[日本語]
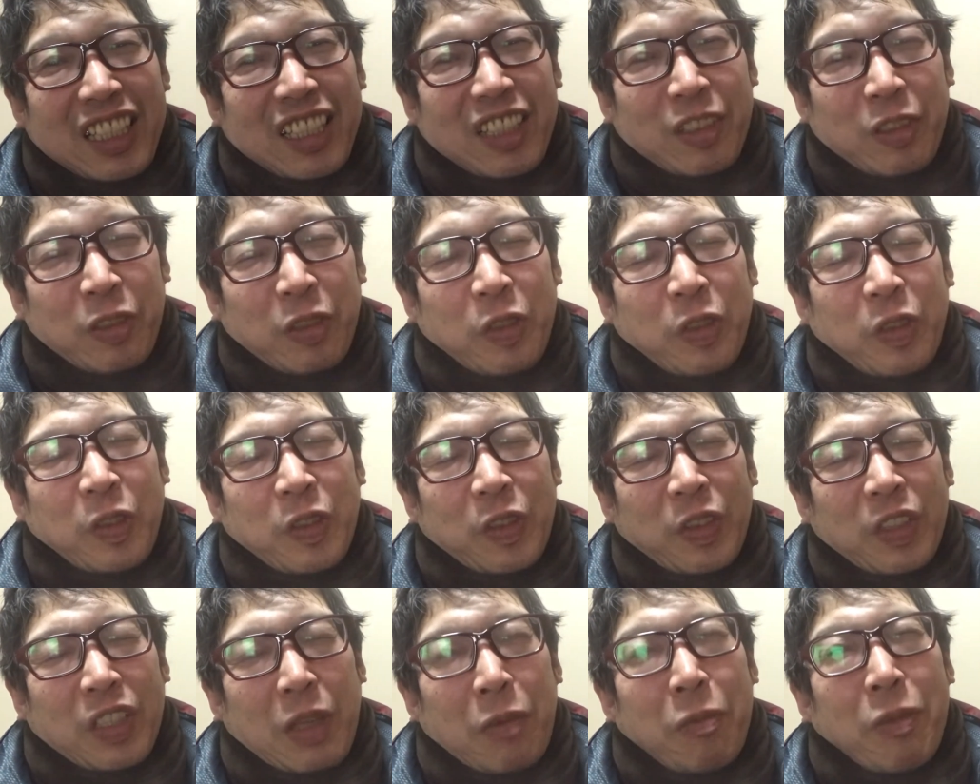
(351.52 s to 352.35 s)
こ
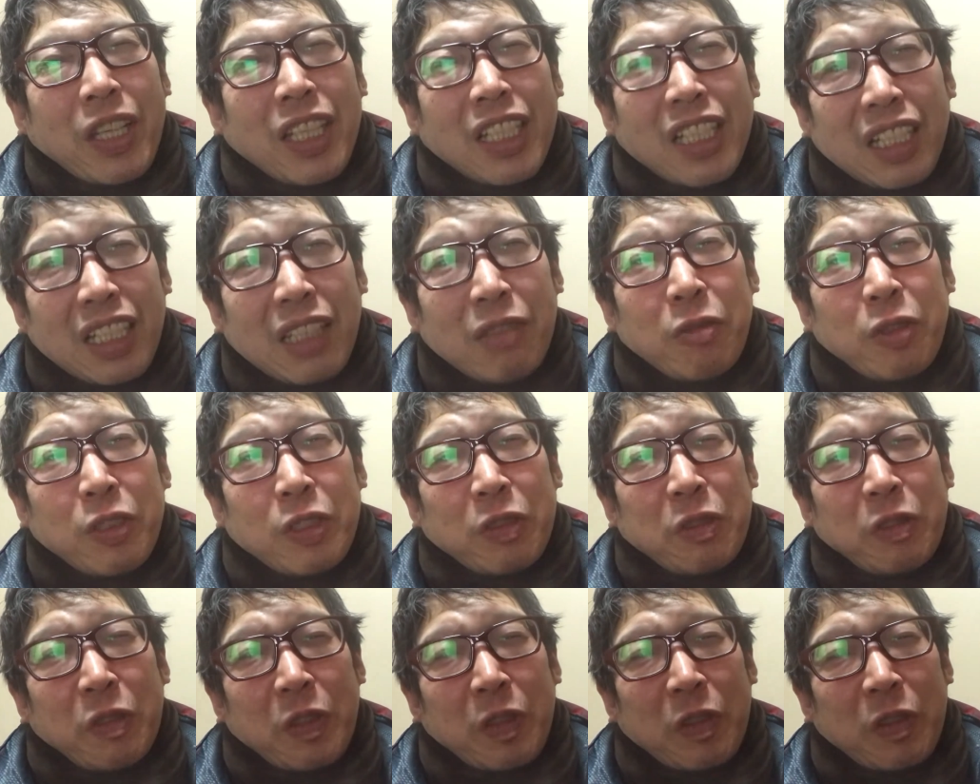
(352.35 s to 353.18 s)
う、やっぱ嫌な気持ち
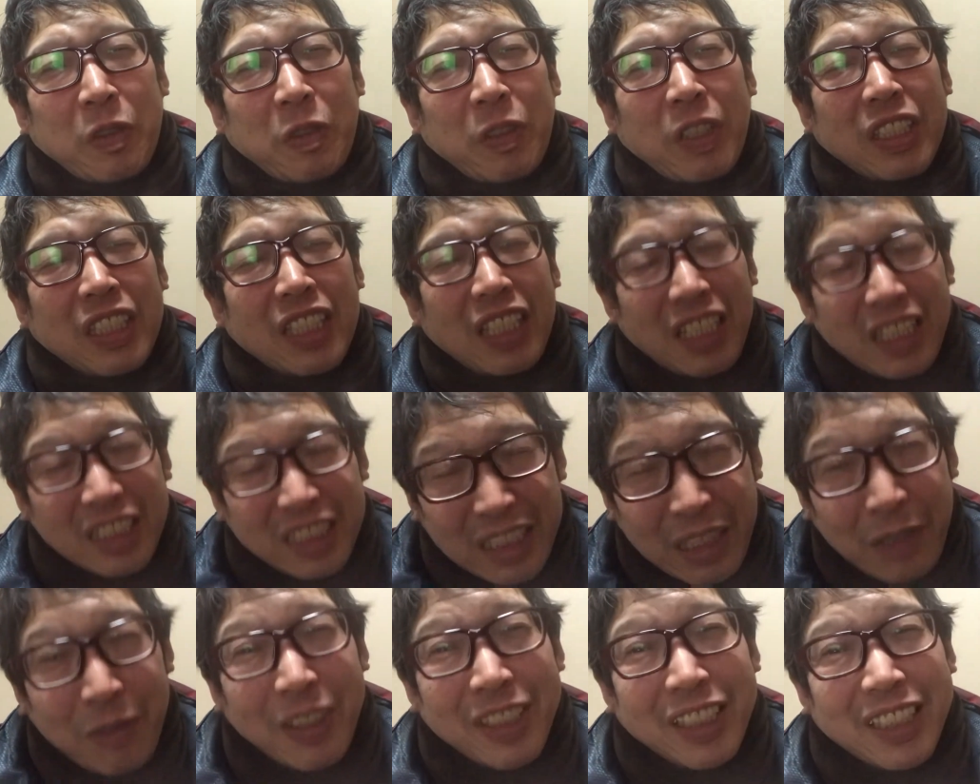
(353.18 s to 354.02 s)
も湧き上がっ
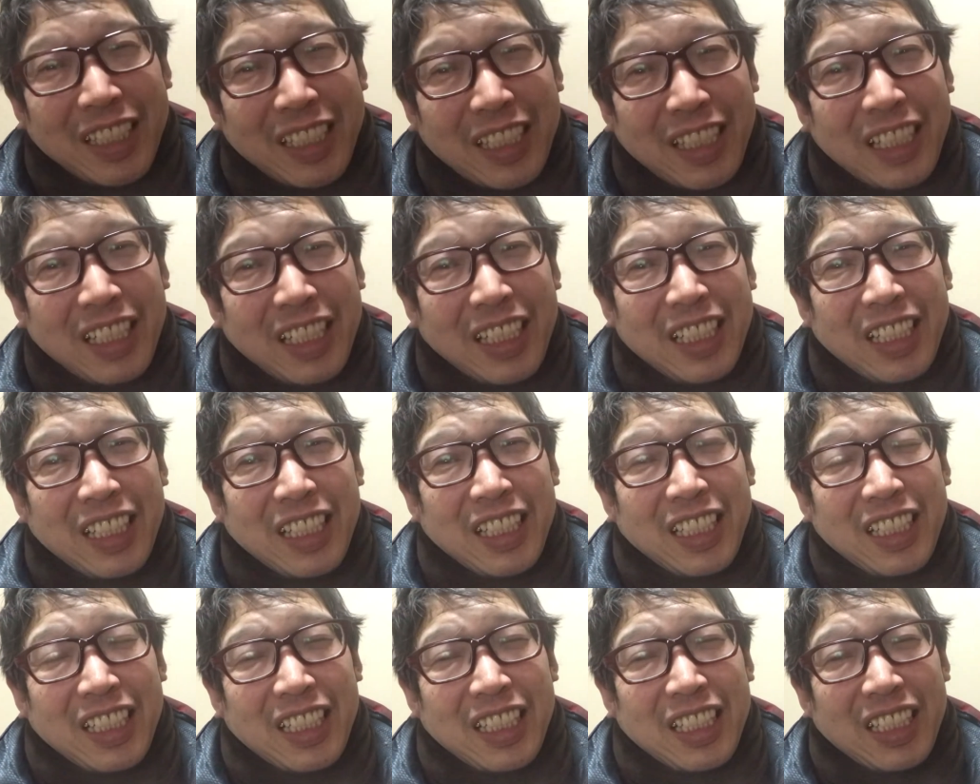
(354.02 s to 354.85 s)
ちゃいますから。
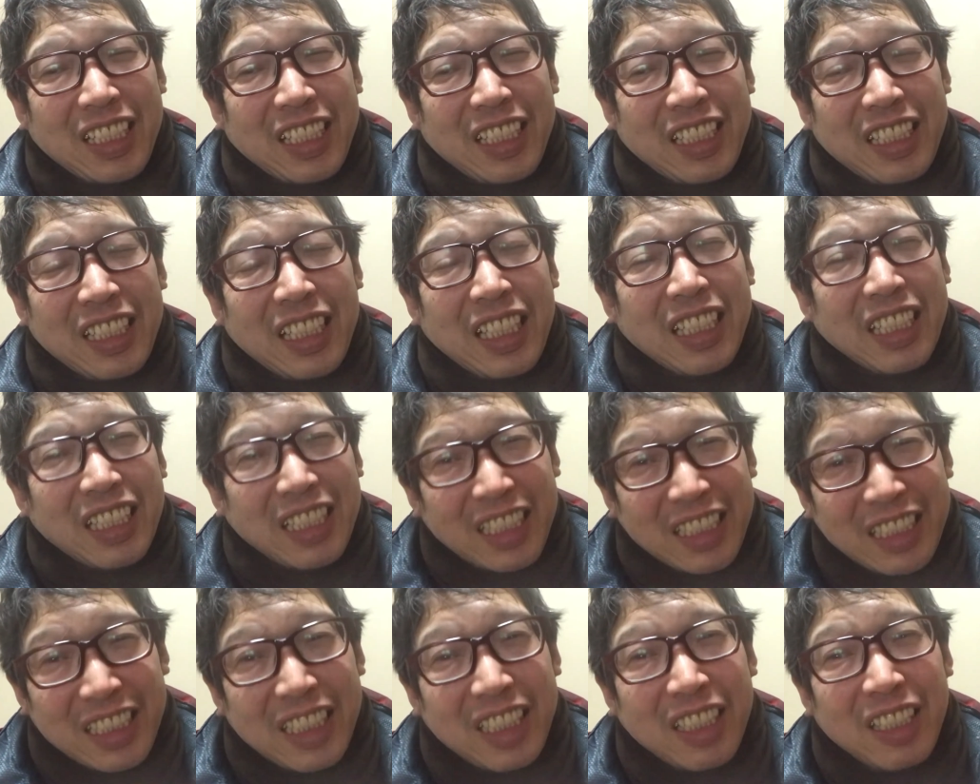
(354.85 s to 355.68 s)
嫌だ
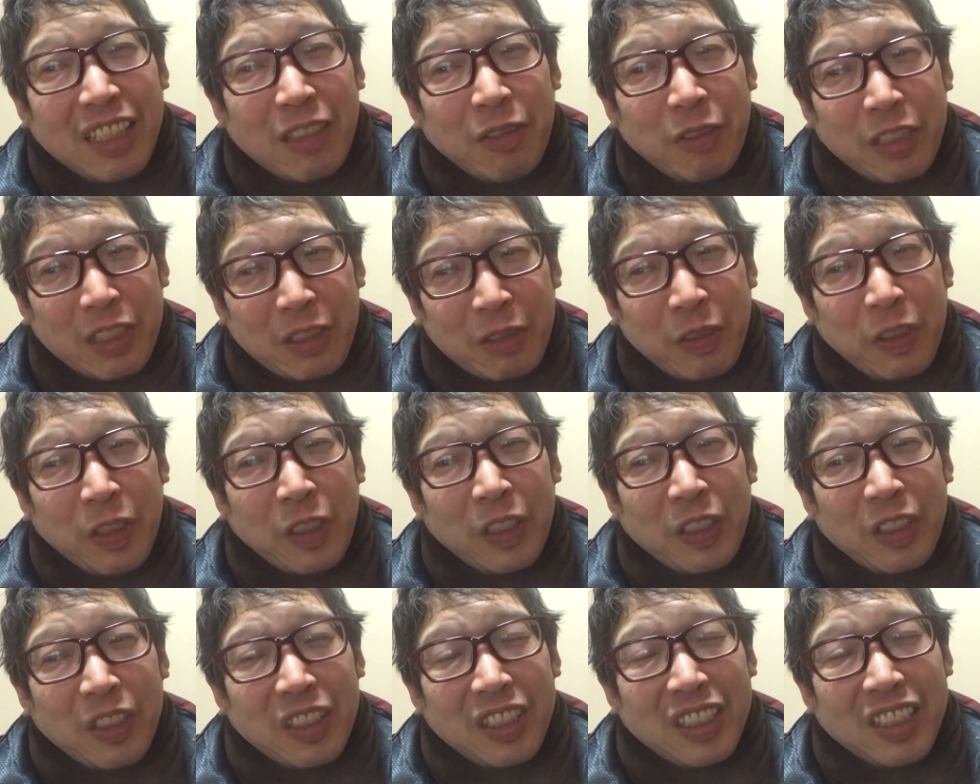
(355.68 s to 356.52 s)
なっていう気持ちも。
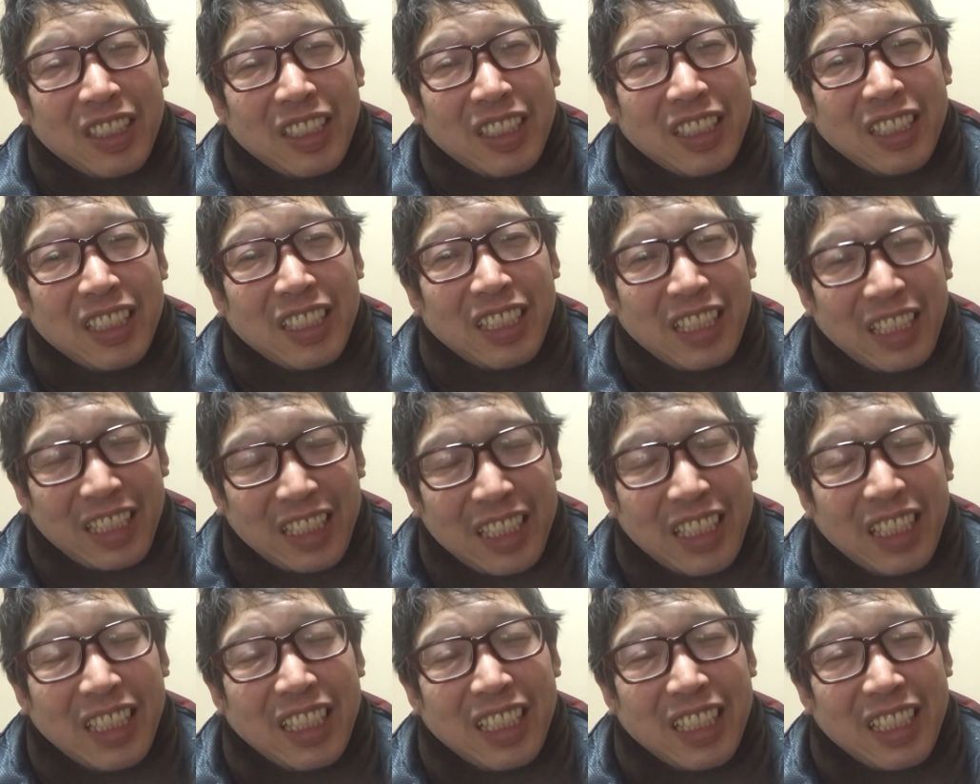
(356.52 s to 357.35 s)
はい。
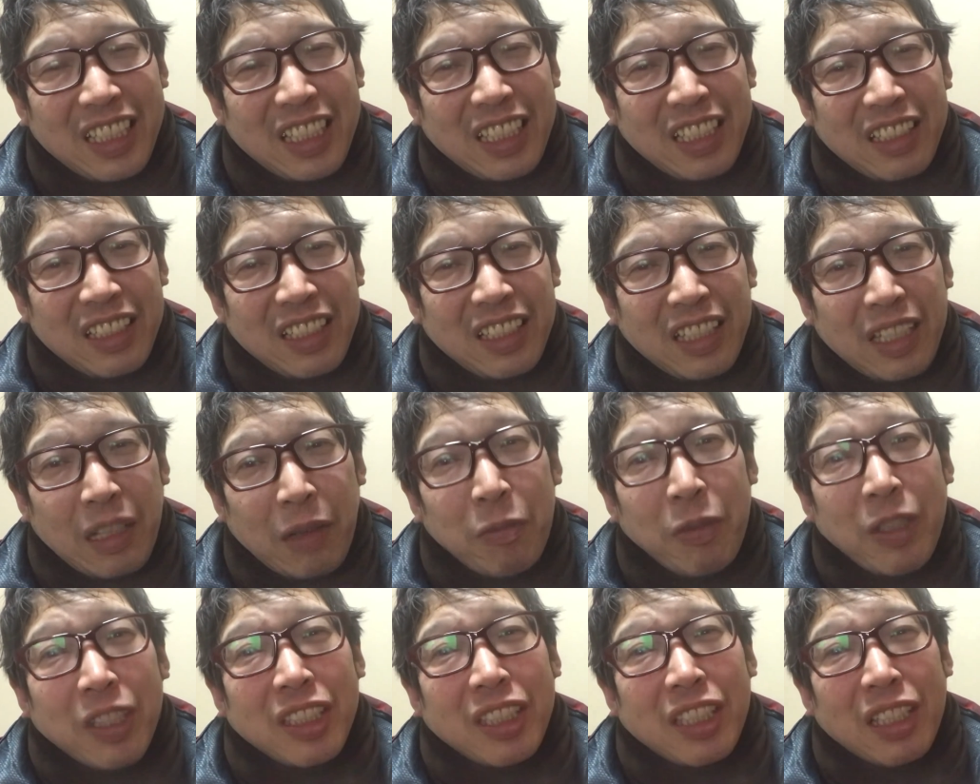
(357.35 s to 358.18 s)
頑
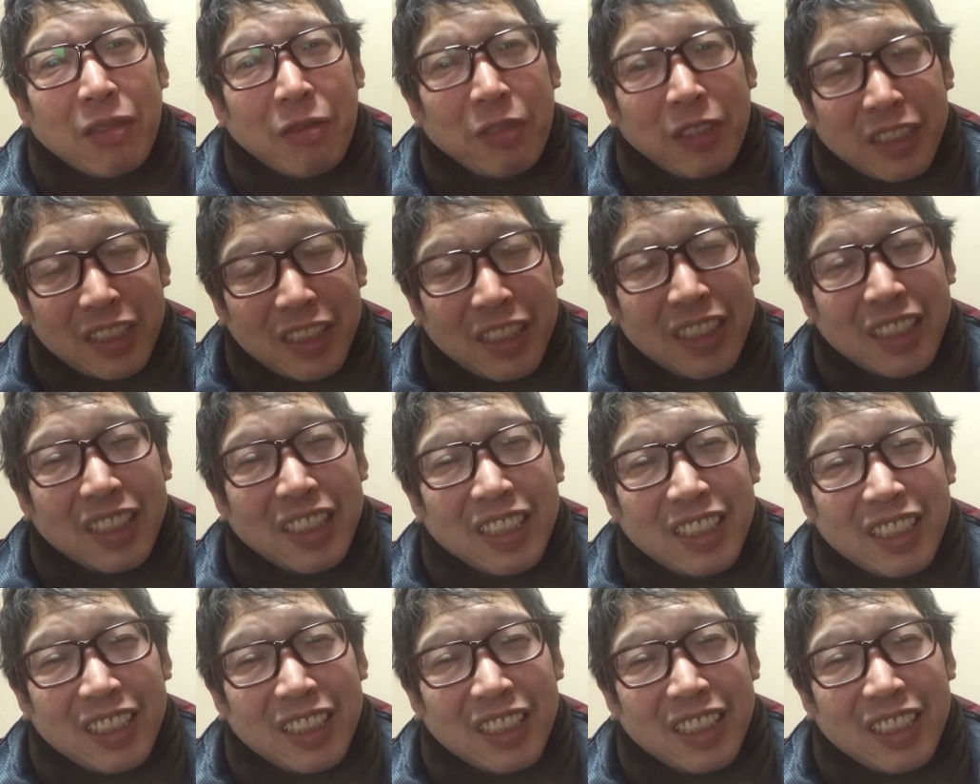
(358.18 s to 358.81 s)
張っていきます。